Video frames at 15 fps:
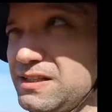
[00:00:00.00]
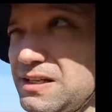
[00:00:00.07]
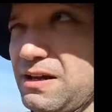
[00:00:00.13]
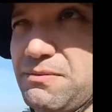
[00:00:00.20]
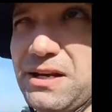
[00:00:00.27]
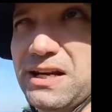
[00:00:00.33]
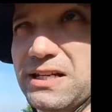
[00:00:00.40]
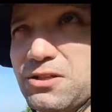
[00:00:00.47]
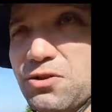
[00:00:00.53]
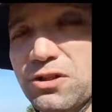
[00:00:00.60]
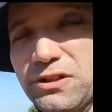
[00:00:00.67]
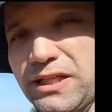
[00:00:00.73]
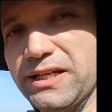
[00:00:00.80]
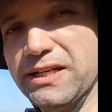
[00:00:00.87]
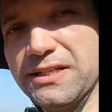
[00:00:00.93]
abrir las
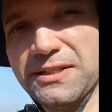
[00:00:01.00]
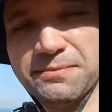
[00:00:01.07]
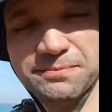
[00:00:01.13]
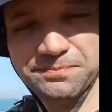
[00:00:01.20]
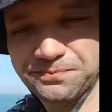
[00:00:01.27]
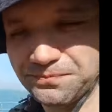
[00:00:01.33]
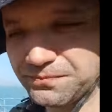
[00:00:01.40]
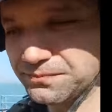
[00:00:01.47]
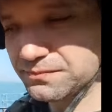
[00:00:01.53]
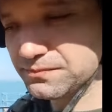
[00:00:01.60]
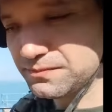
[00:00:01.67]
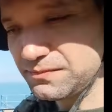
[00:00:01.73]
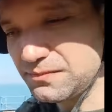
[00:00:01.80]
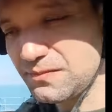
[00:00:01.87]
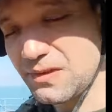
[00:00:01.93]
cortinas,
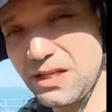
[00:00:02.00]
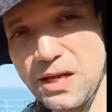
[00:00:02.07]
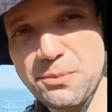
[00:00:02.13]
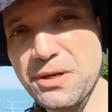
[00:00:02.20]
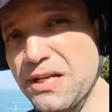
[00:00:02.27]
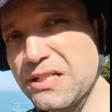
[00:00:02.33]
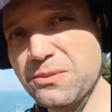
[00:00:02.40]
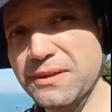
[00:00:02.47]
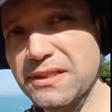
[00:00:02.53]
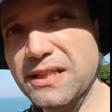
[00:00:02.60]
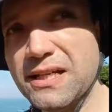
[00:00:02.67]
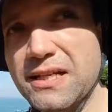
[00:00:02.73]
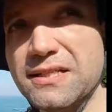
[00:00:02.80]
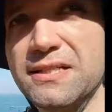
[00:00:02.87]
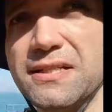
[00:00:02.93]
abrir las
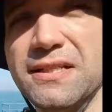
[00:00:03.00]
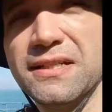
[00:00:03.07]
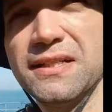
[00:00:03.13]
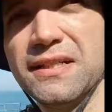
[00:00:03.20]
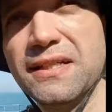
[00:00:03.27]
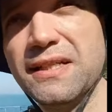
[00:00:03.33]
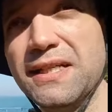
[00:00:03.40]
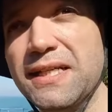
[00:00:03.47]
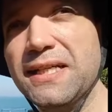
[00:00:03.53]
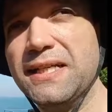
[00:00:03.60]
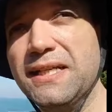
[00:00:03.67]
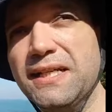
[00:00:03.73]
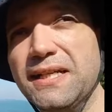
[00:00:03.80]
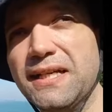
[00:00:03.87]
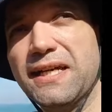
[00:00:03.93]
ventanas
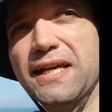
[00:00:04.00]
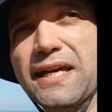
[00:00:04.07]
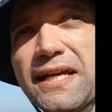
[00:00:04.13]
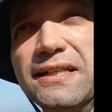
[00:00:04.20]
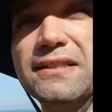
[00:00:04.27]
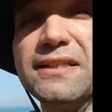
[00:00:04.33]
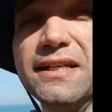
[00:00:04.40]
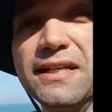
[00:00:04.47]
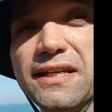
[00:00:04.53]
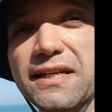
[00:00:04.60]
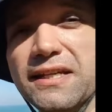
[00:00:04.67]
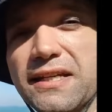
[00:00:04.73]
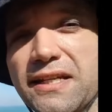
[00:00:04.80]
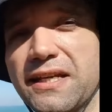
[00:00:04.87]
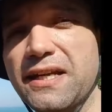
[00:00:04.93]
y que entre,
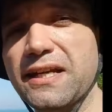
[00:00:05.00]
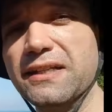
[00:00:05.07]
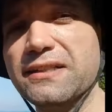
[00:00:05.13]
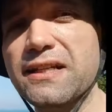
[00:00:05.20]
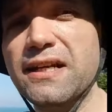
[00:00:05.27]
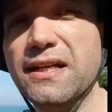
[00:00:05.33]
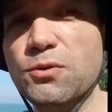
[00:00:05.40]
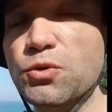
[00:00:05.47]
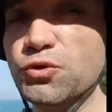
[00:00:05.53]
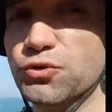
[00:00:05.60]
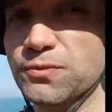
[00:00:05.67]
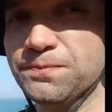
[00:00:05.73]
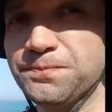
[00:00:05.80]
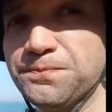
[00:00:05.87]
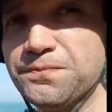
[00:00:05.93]
y que entre la luz